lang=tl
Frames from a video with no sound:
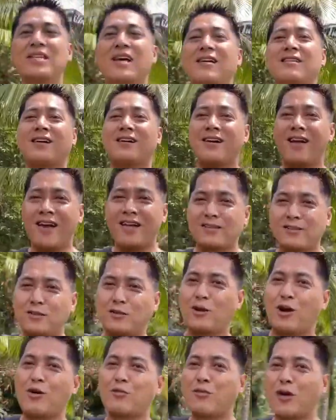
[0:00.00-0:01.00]
Edgar and
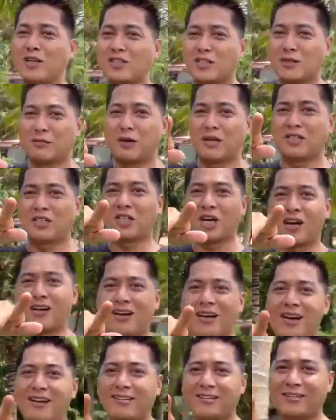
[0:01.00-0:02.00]
you are watching my channel,
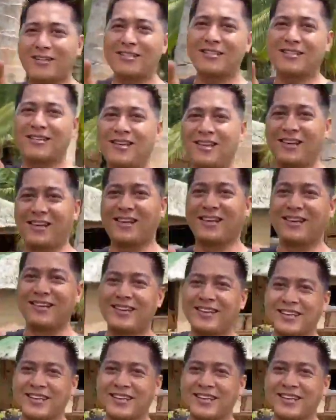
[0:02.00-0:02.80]
Edgar Ski.